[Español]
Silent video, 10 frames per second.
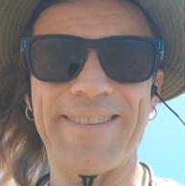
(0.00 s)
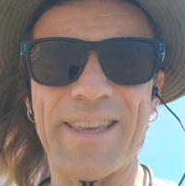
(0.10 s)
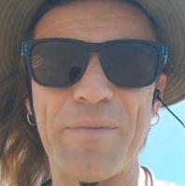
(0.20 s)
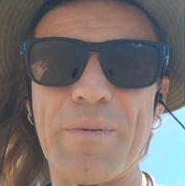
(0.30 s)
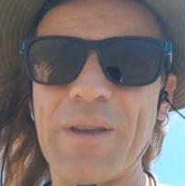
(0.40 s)

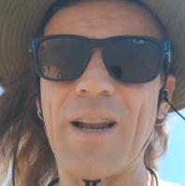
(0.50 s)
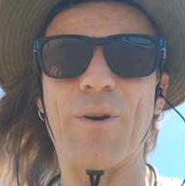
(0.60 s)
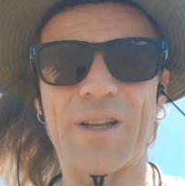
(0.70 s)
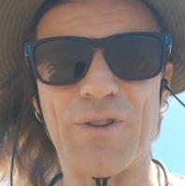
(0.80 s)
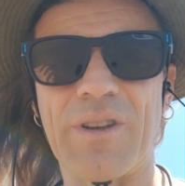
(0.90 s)
y vivir el
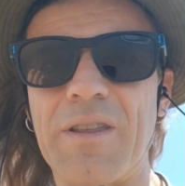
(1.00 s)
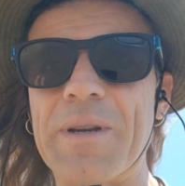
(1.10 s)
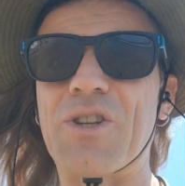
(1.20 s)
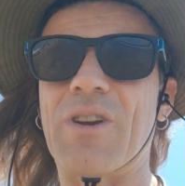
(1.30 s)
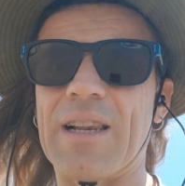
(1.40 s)
objeto
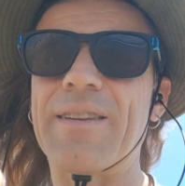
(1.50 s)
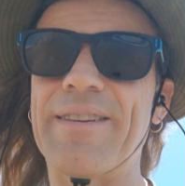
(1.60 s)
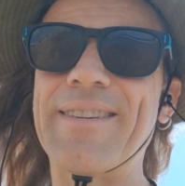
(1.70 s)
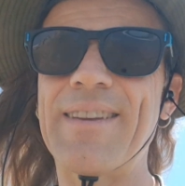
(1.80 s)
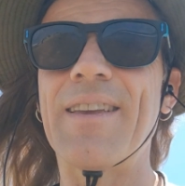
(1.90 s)
tridimensional,
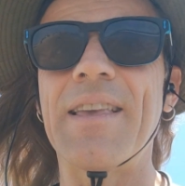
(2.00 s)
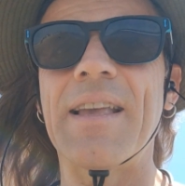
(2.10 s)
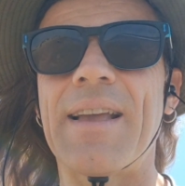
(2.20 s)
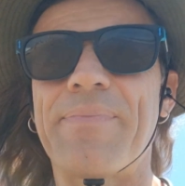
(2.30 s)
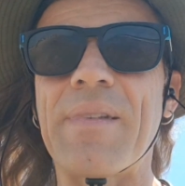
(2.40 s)

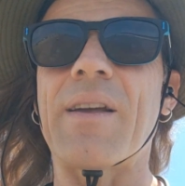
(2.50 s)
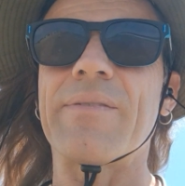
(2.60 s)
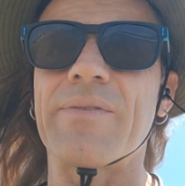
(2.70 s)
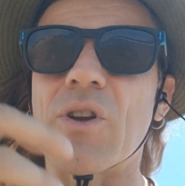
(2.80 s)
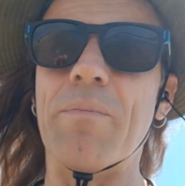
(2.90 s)

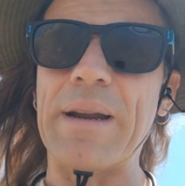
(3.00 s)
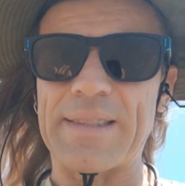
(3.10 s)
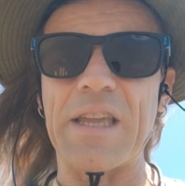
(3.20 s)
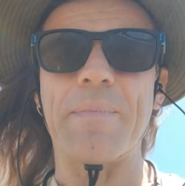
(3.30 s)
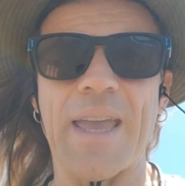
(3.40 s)

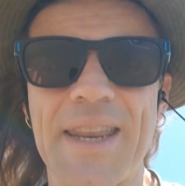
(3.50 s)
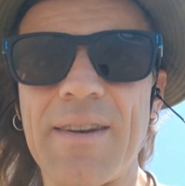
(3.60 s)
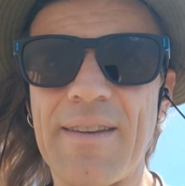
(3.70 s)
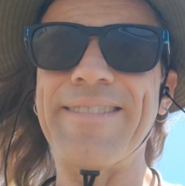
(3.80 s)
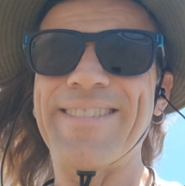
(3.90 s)
convertirme en
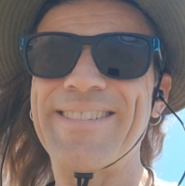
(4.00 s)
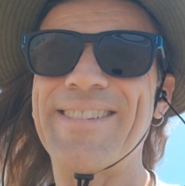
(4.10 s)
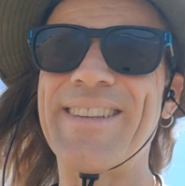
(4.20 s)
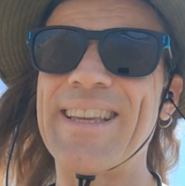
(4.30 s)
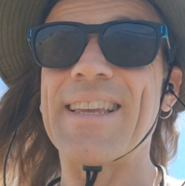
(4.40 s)

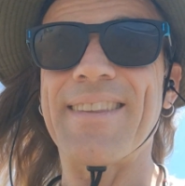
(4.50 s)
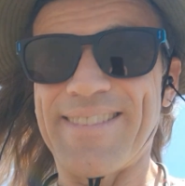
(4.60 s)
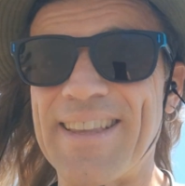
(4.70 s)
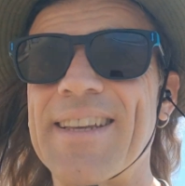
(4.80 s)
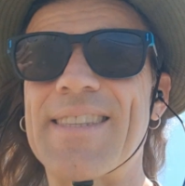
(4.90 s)

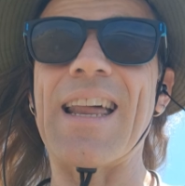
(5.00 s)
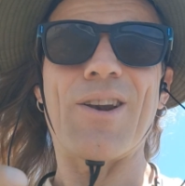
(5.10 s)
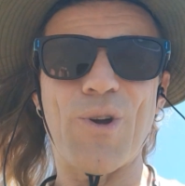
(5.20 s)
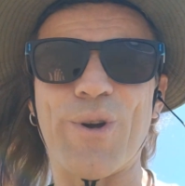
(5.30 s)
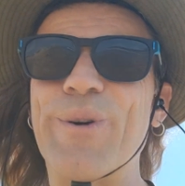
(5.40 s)
estar
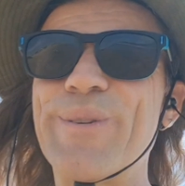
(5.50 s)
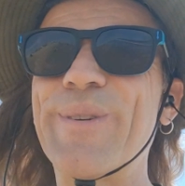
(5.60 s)
loco,